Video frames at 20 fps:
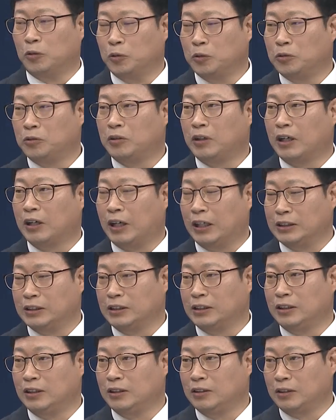공론화
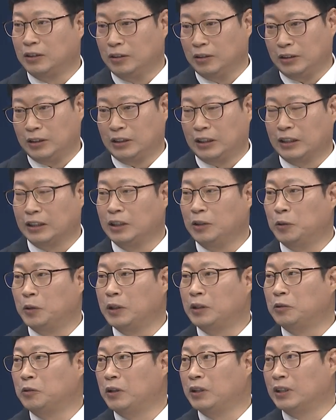과정을 이제 상당히
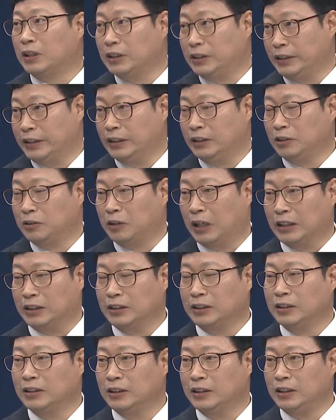오랫동안 거치는
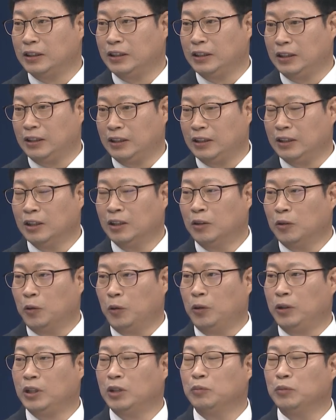과정들이 네.
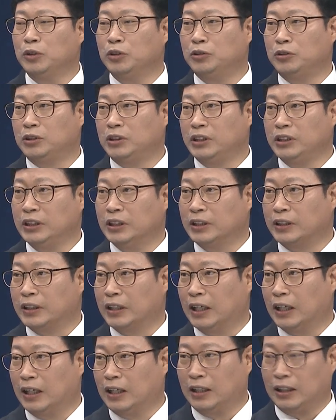오히려
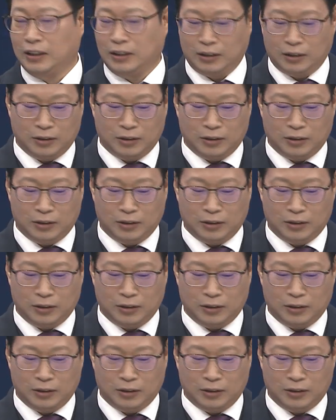민주적이었다.